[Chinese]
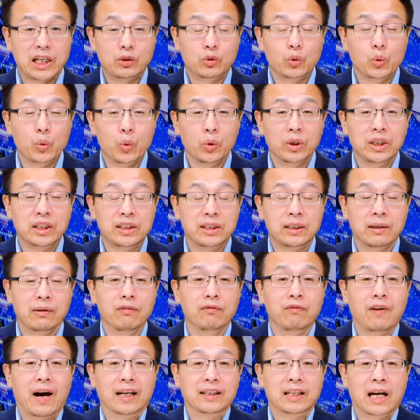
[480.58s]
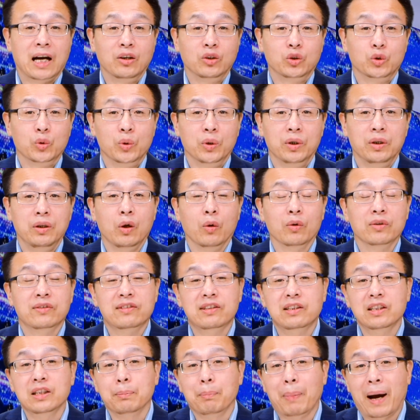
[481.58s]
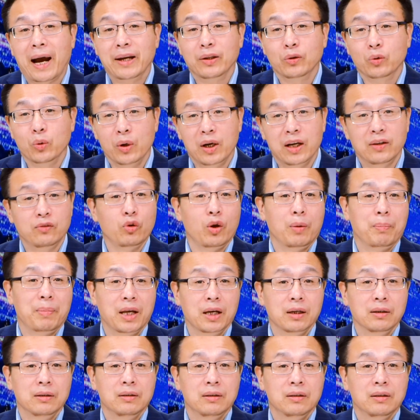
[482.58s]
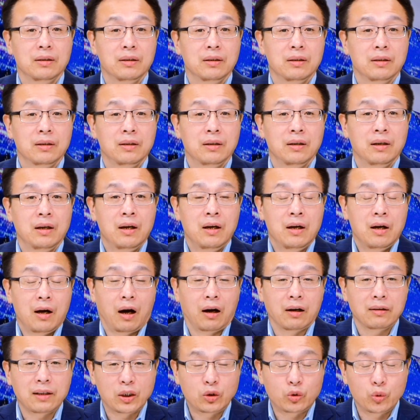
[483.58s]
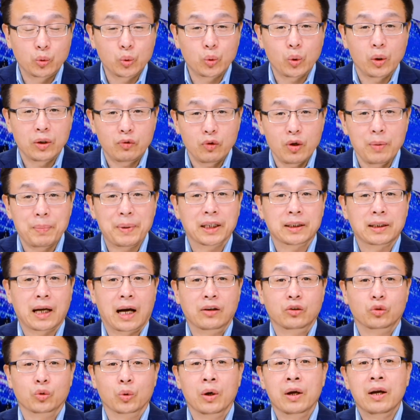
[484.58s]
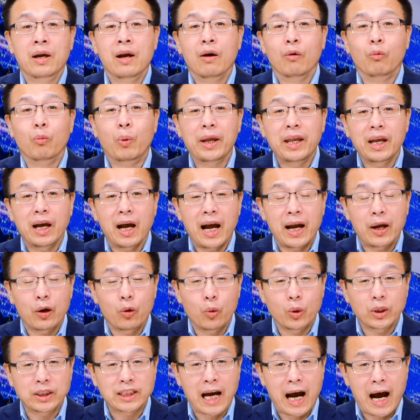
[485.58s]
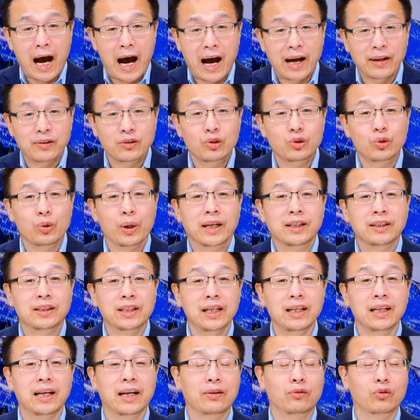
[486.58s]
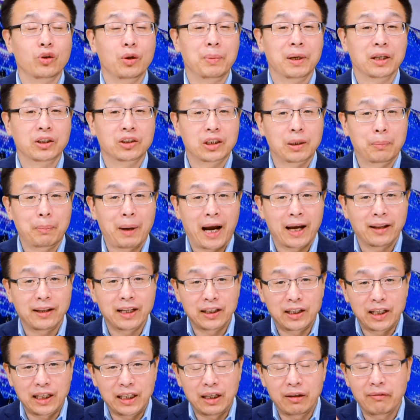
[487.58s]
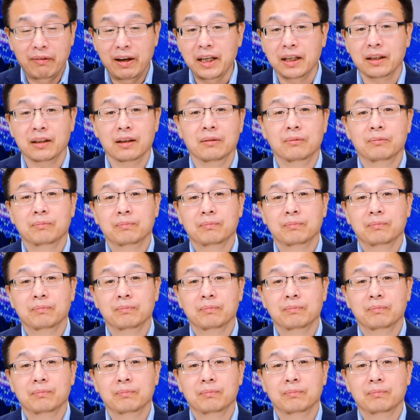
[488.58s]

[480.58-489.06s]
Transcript: 中共的刑法当中有四百多个罪名，而在诸多罪名当中，危害国家安全这一类罪名是排在第一位的，